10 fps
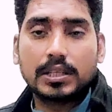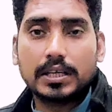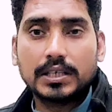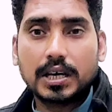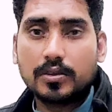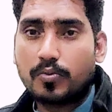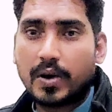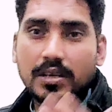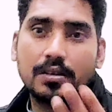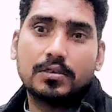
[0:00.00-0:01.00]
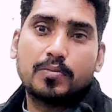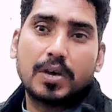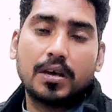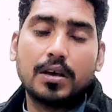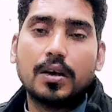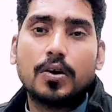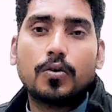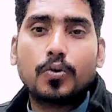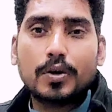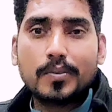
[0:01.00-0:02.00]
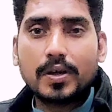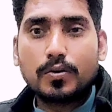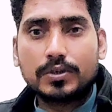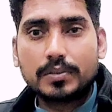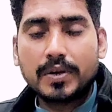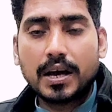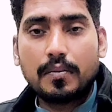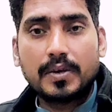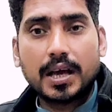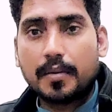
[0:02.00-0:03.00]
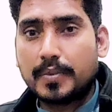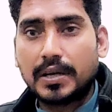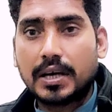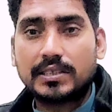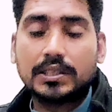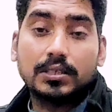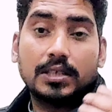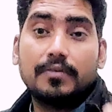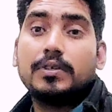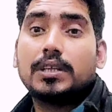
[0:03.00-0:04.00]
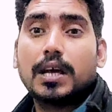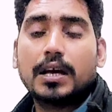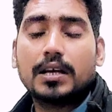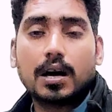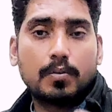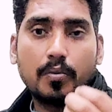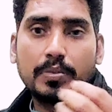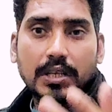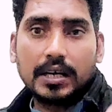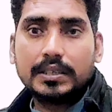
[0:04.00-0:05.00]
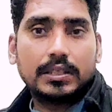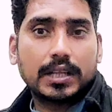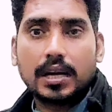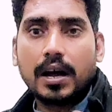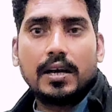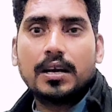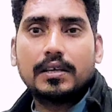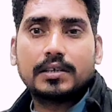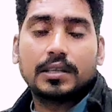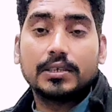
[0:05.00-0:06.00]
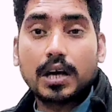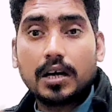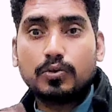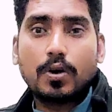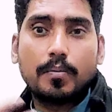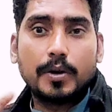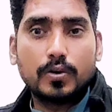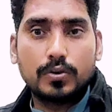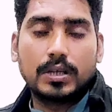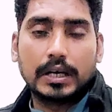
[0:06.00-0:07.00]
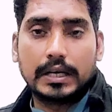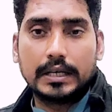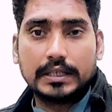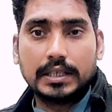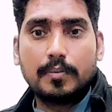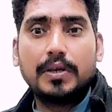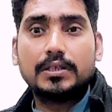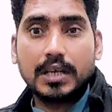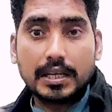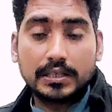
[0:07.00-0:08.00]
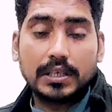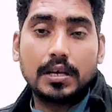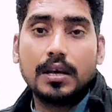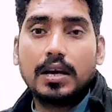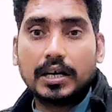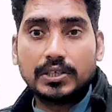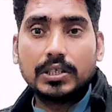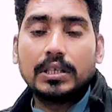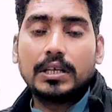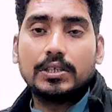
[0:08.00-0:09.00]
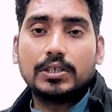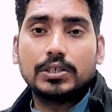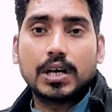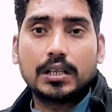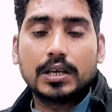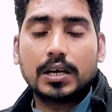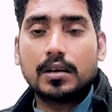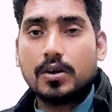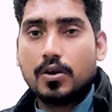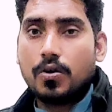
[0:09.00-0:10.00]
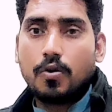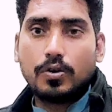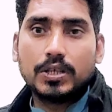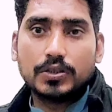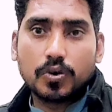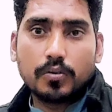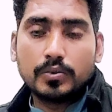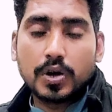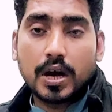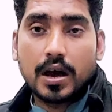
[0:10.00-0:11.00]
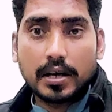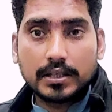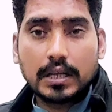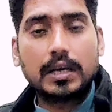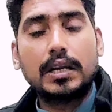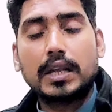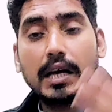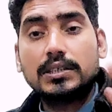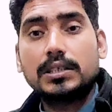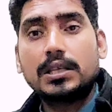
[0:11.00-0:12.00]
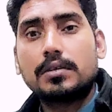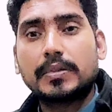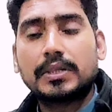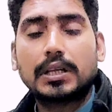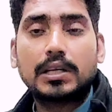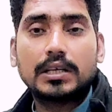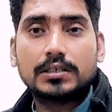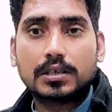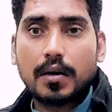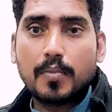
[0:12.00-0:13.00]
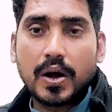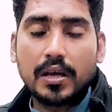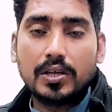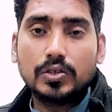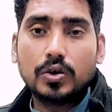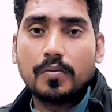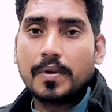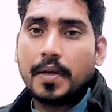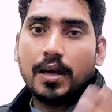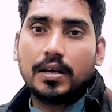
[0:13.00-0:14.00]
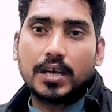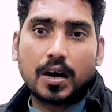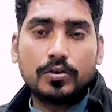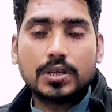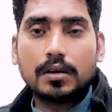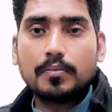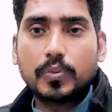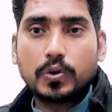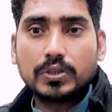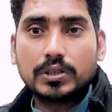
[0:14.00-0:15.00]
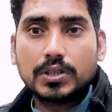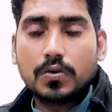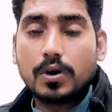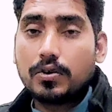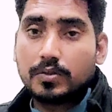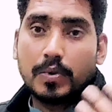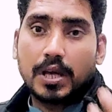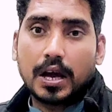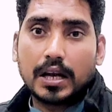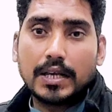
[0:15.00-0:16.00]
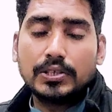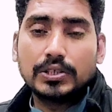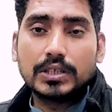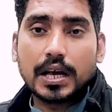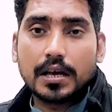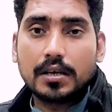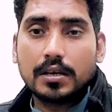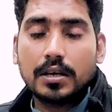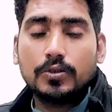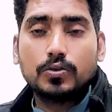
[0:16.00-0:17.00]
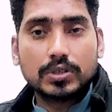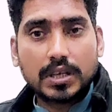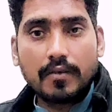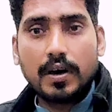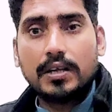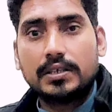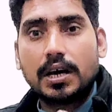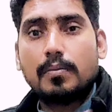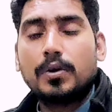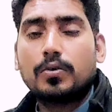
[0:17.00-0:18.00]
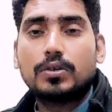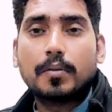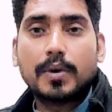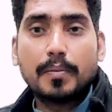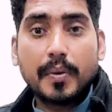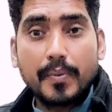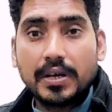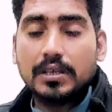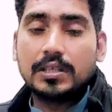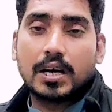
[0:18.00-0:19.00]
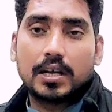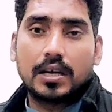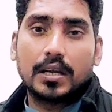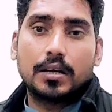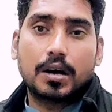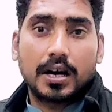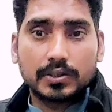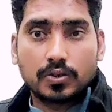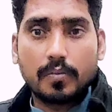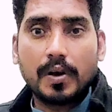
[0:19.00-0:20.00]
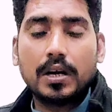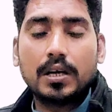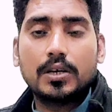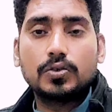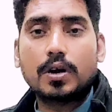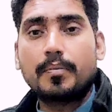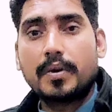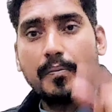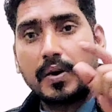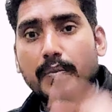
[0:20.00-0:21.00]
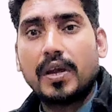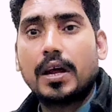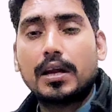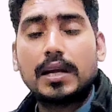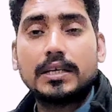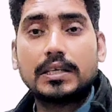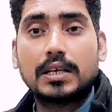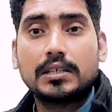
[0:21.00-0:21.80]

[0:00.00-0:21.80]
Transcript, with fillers: हैं ठीक है तो भाई इसमें कोई भी कुछ भी आपकी हेल्प नहीं कर सकता सिर्फ इतना है कि आपको बता सकता है गाइड कर सकता है या तो आपने खुद करना है ठीक है अपने जहन से अच्छे तरीके से याद करें और ये जॉब जो है हासिल करें नेक्स्ट ईयर पता नहीं किस कब आएंगी जॉब क्या उसका प्रोसीजर होगा उसमें क्या नई चीज़ें आएंगी तो इसके हवाले से आपने खुद अपने पेपर की तैयारी करें ख़ास तौर पर लड़के जो है पेपर में रहने हैं ठीक है